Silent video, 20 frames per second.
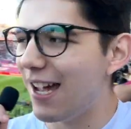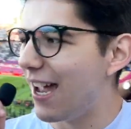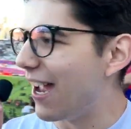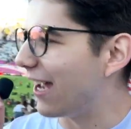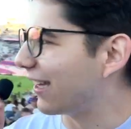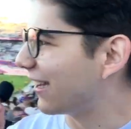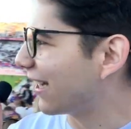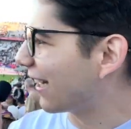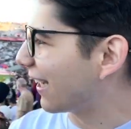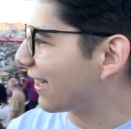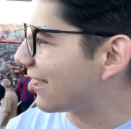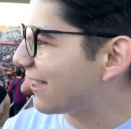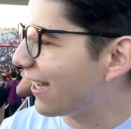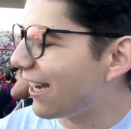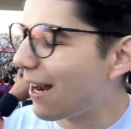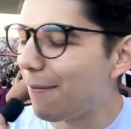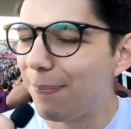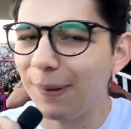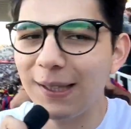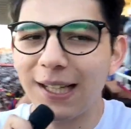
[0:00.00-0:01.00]
entre que si
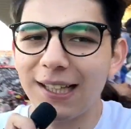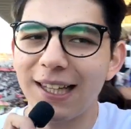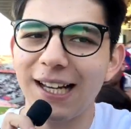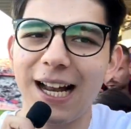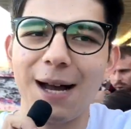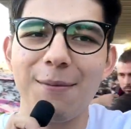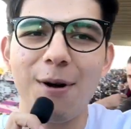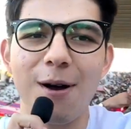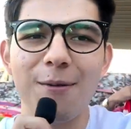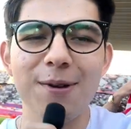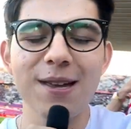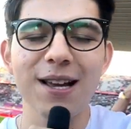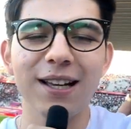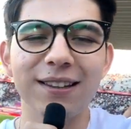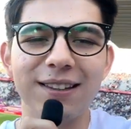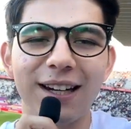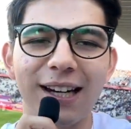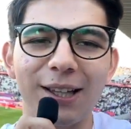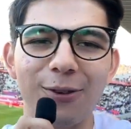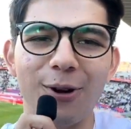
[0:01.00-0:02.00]
era penal de Camavinga,
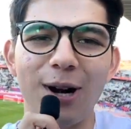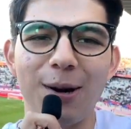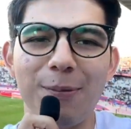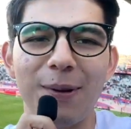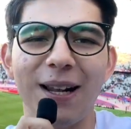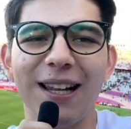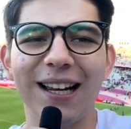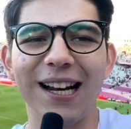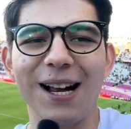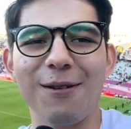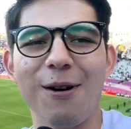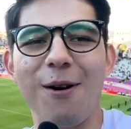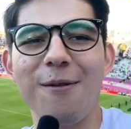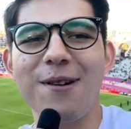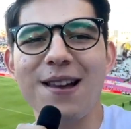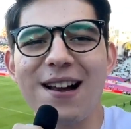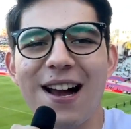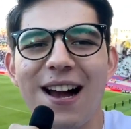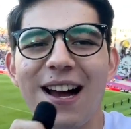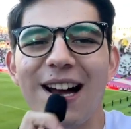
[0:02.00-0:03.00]
entre que no era penal de
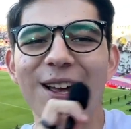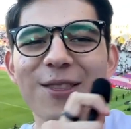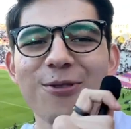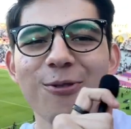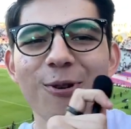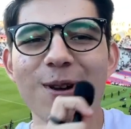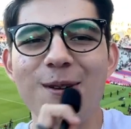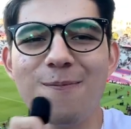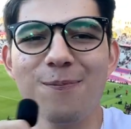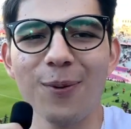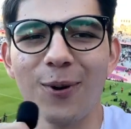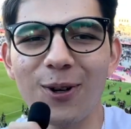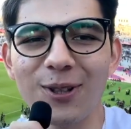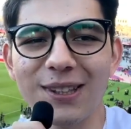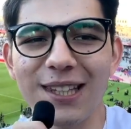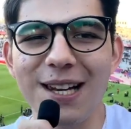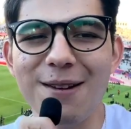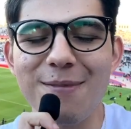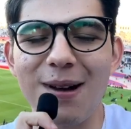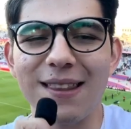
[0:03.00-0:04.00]
Camavinga, no
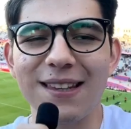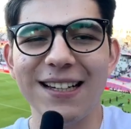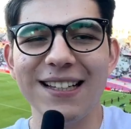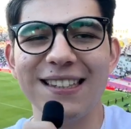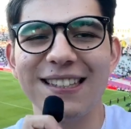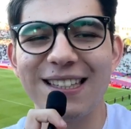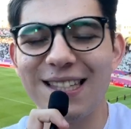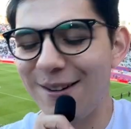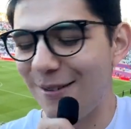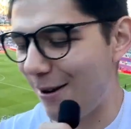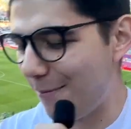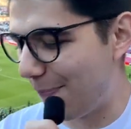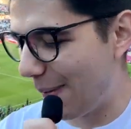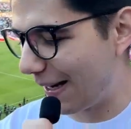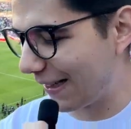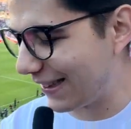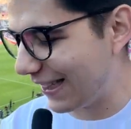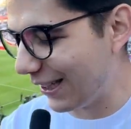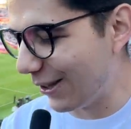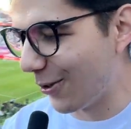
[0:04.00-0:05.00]
importa, el Madrid se lleva el
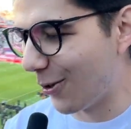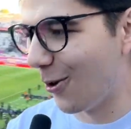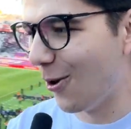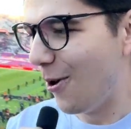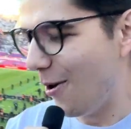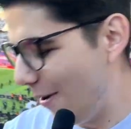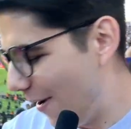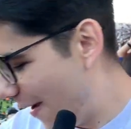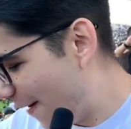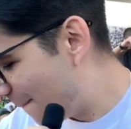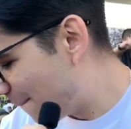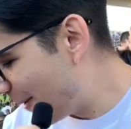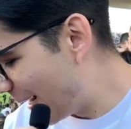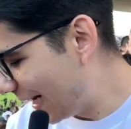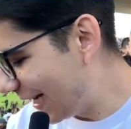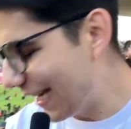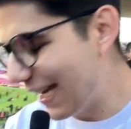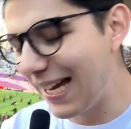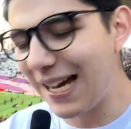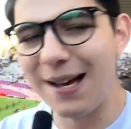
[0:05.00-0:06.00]
partido,
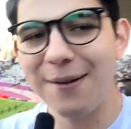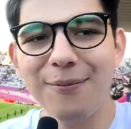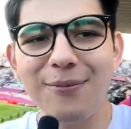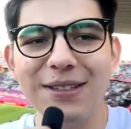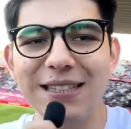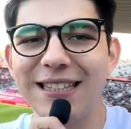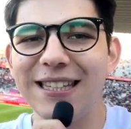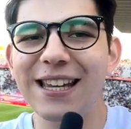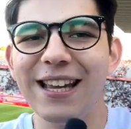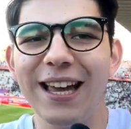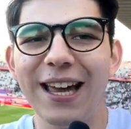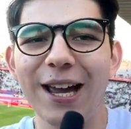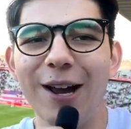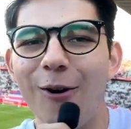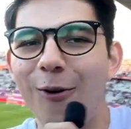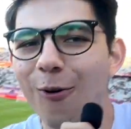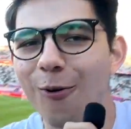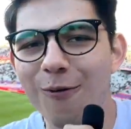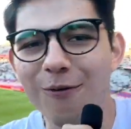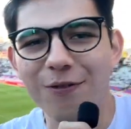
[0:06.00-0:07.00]
Bellingham sigue
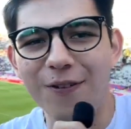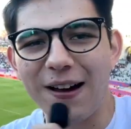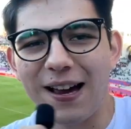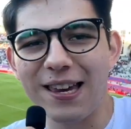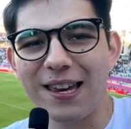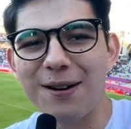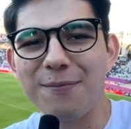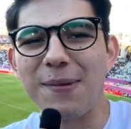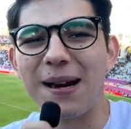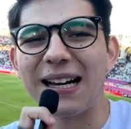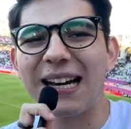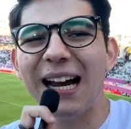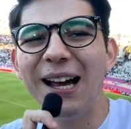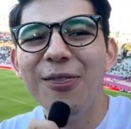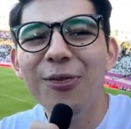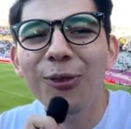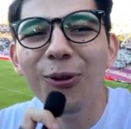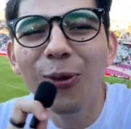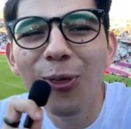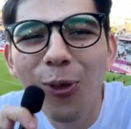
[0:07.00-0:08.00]
on fire,
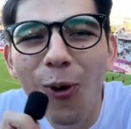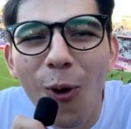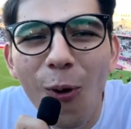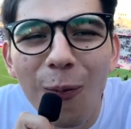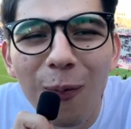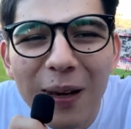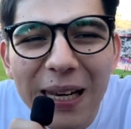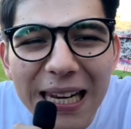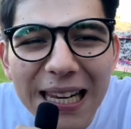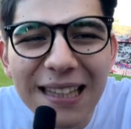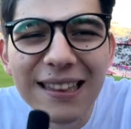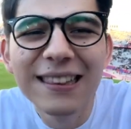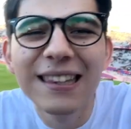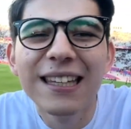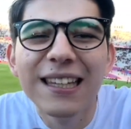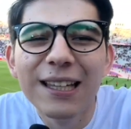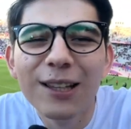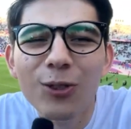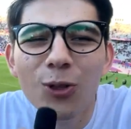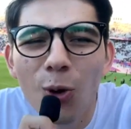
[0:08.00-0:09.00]
marcando
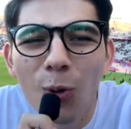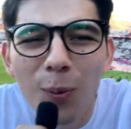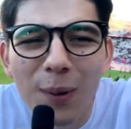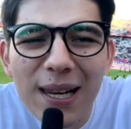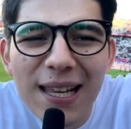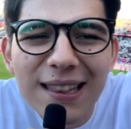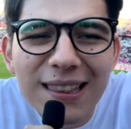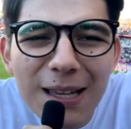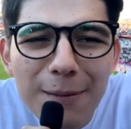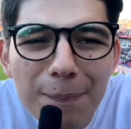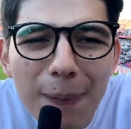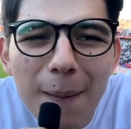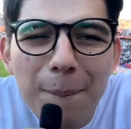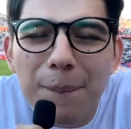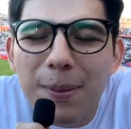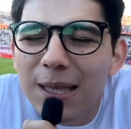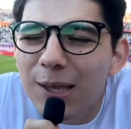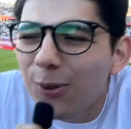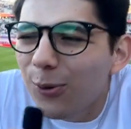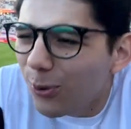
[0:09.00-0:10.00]
doblete. Doblete,
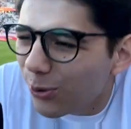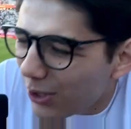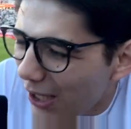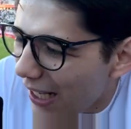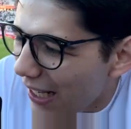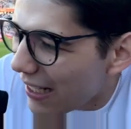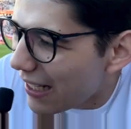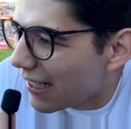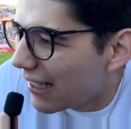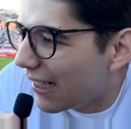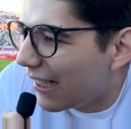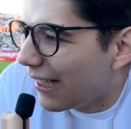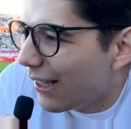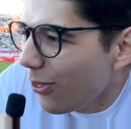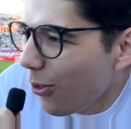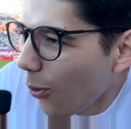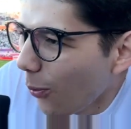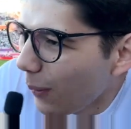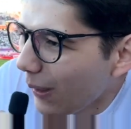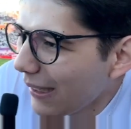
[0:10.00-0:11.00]
papito. O sea,
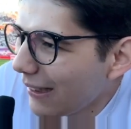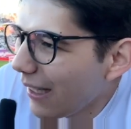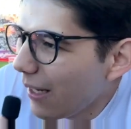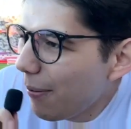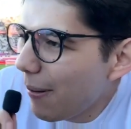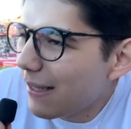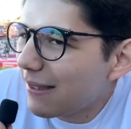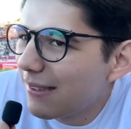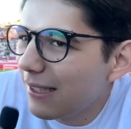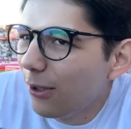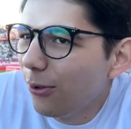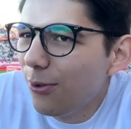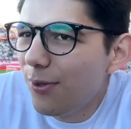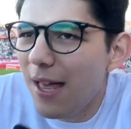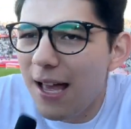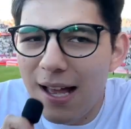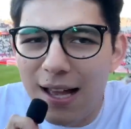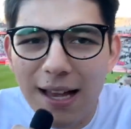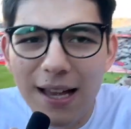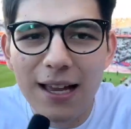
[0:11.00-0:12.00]
doblete al
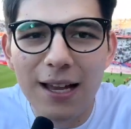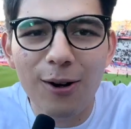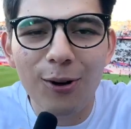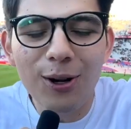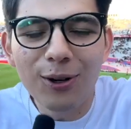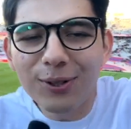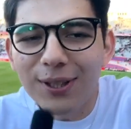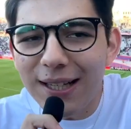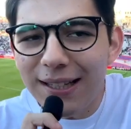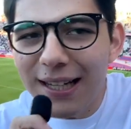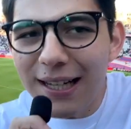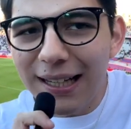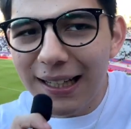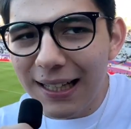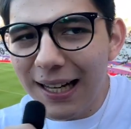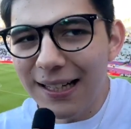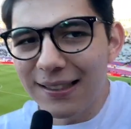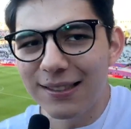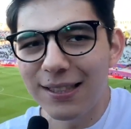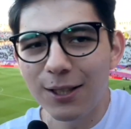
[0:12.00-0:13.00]
Barcelona. O sea, en el
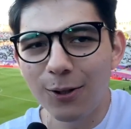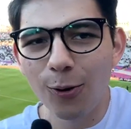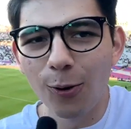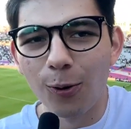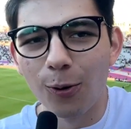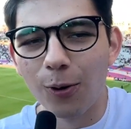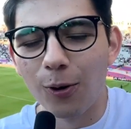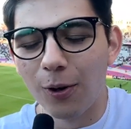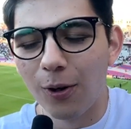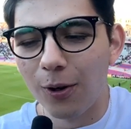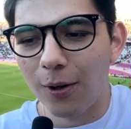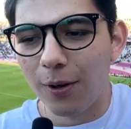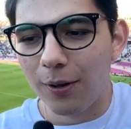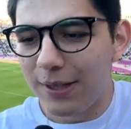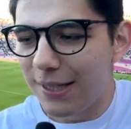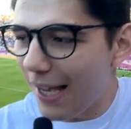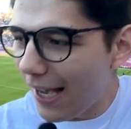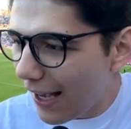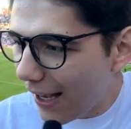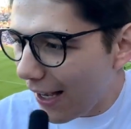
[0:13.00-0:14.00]
clásico.
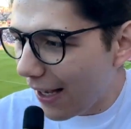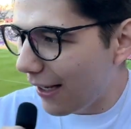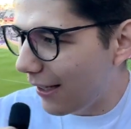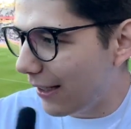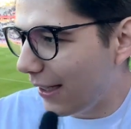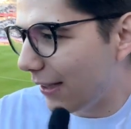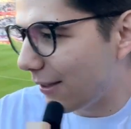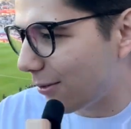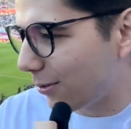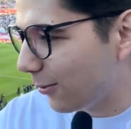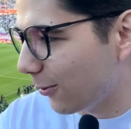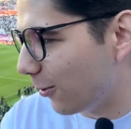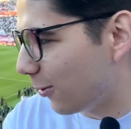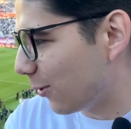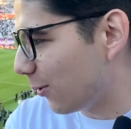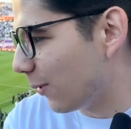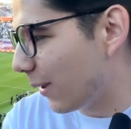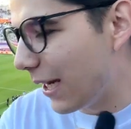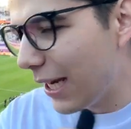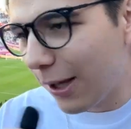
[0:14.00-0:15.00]
Ya es
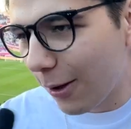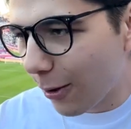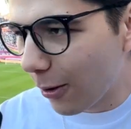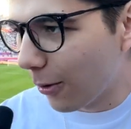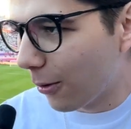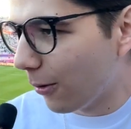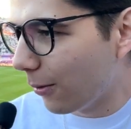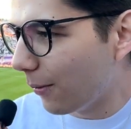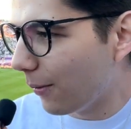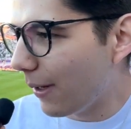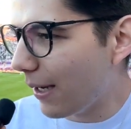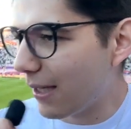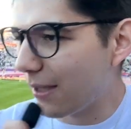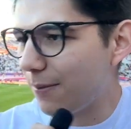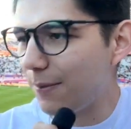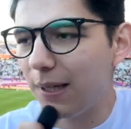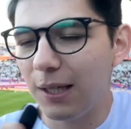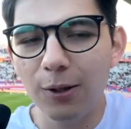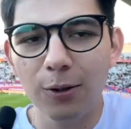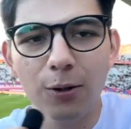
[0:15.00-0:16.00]
un ídolo, es
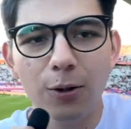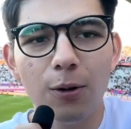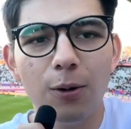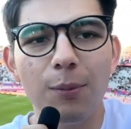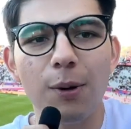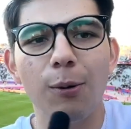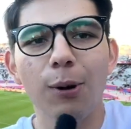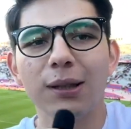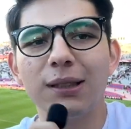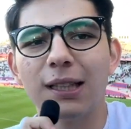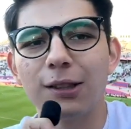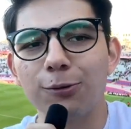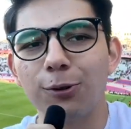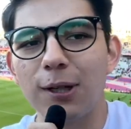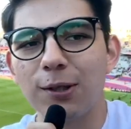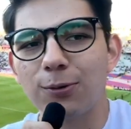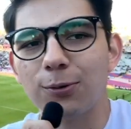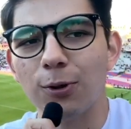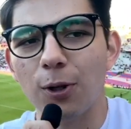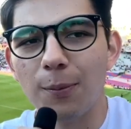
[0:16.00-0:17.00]
mi ídolo. Me voy a tatuar
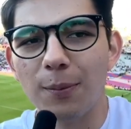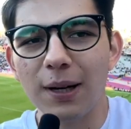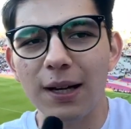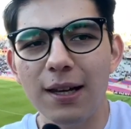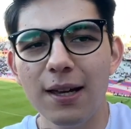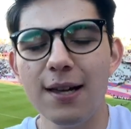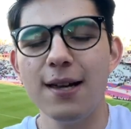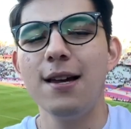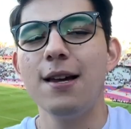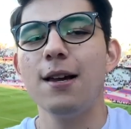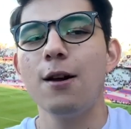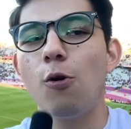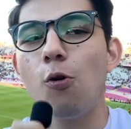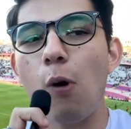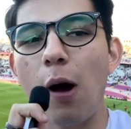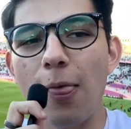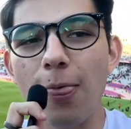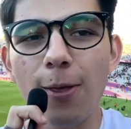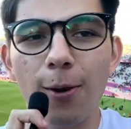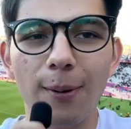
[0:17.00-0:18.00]
su nombre.
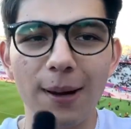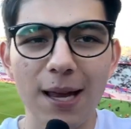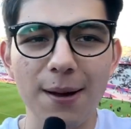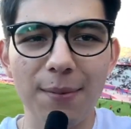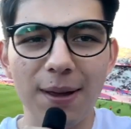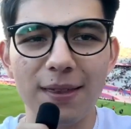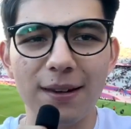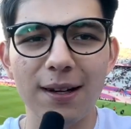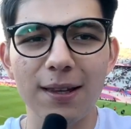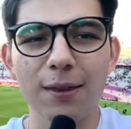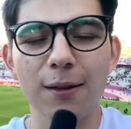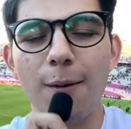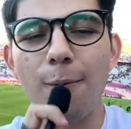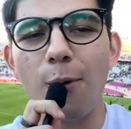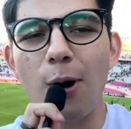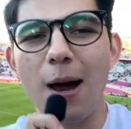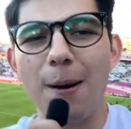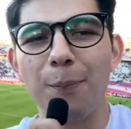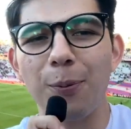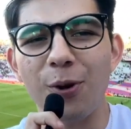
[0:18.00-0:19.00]
Cuando vaya a Madrid,
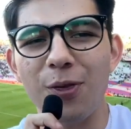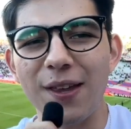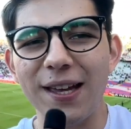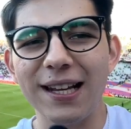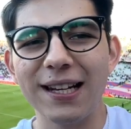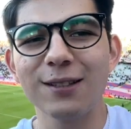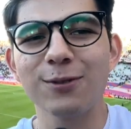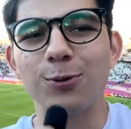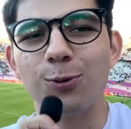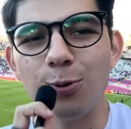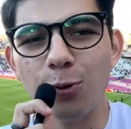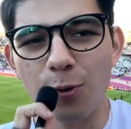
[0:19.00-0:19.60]
voy a poner su